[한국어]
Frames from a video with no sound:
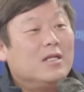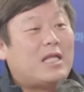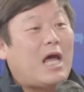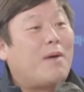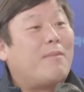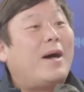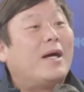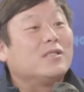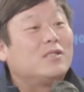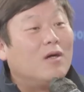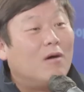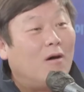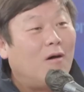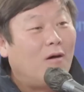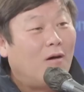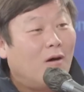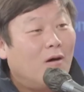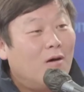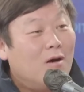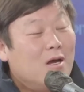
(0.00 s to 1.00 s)

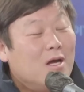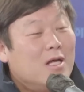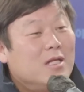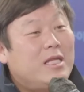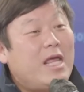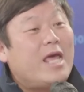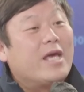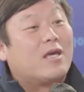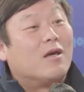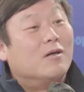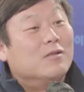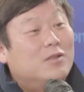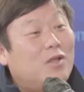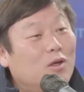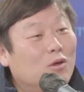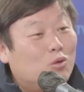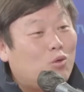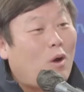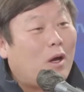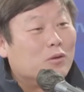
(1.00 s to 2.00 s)
남아서 그래서... 내
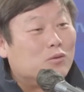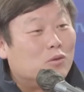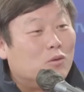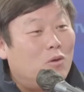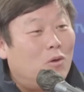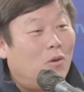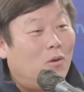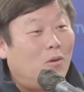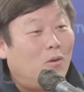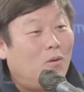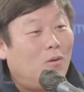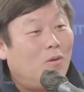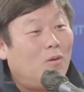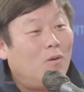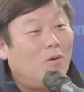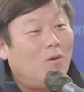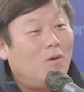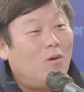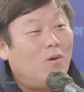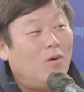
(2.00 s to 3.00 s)
경선을 도와주고
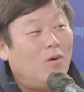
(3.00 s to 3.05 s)
네.